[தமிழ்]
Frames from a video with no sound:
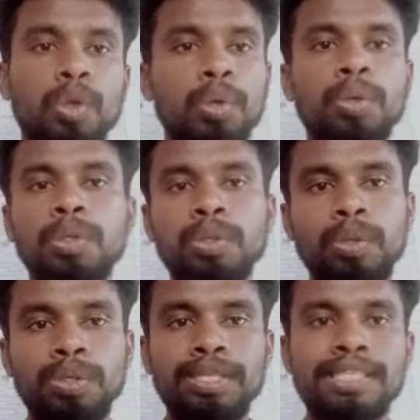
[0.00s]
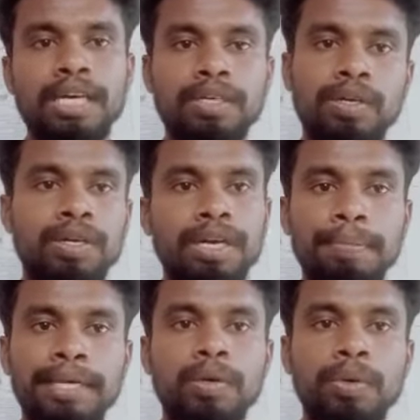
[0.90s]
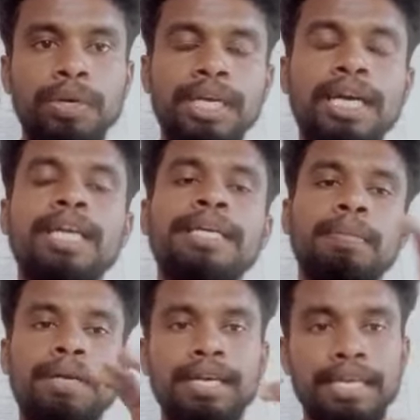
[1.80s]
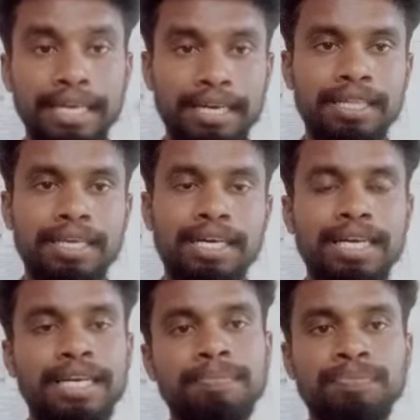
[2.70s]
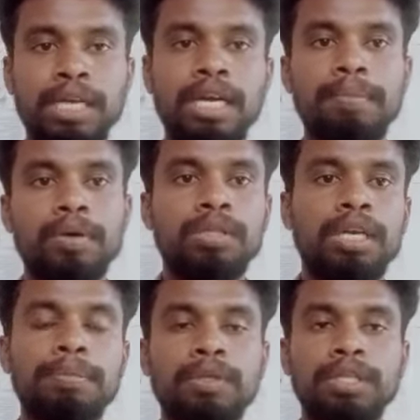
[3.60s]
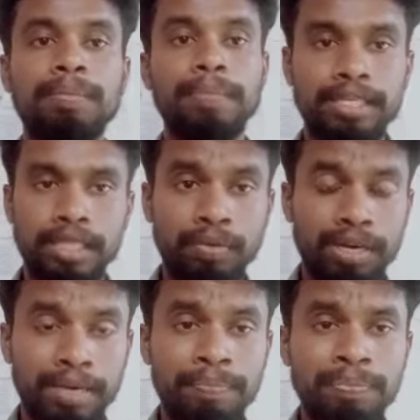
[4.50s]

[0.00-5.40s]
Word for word: தொண்ணூறு டு தொண்ணூத்தஞ்சு நாட்களுக்குள்ள மிக குறுகிய கால நெற்பயிராக இருக்கிறதுனால எல்லா பருவத்துலேயும் வந்து பயிர் செய்வாங்க